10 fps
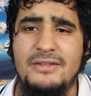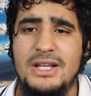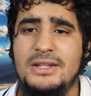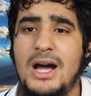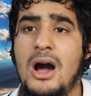
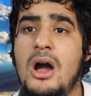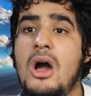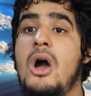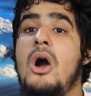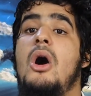vita?
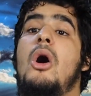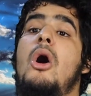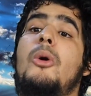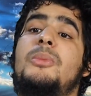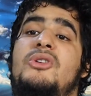
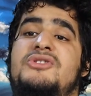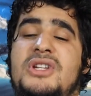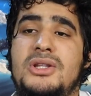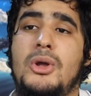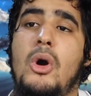Oh mio
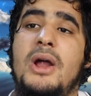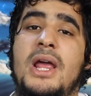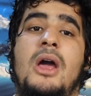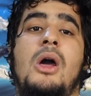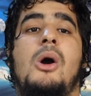
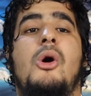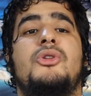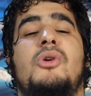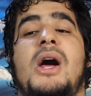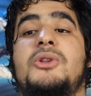Signore, ho
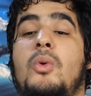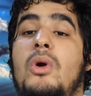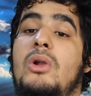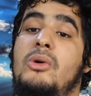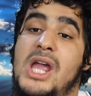donato
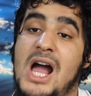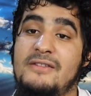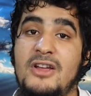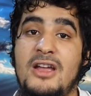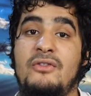quello che
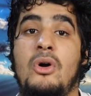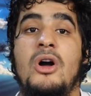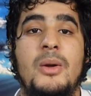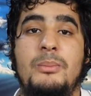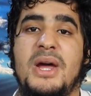
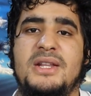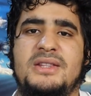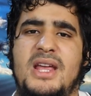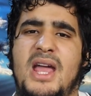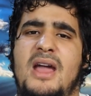avevo per
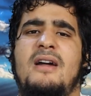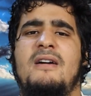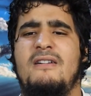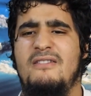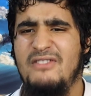te.
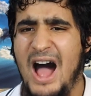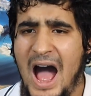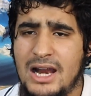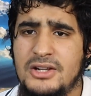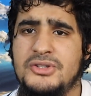
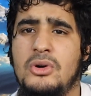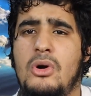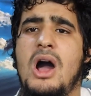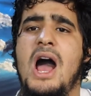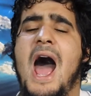
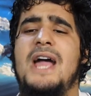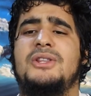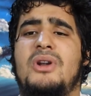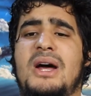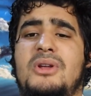Falso, hai
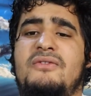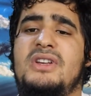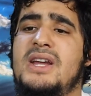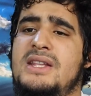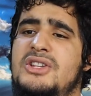donato
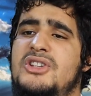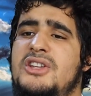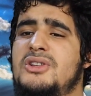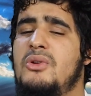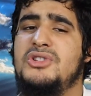affinché
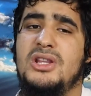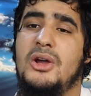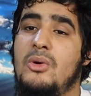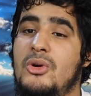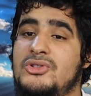dicessero
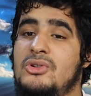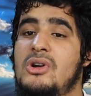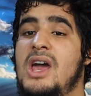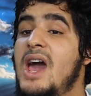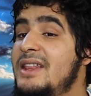
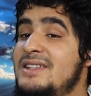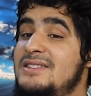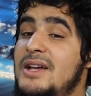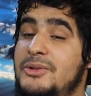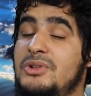generoso ed è
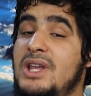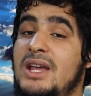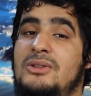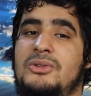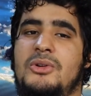stato
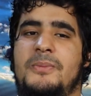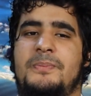detto.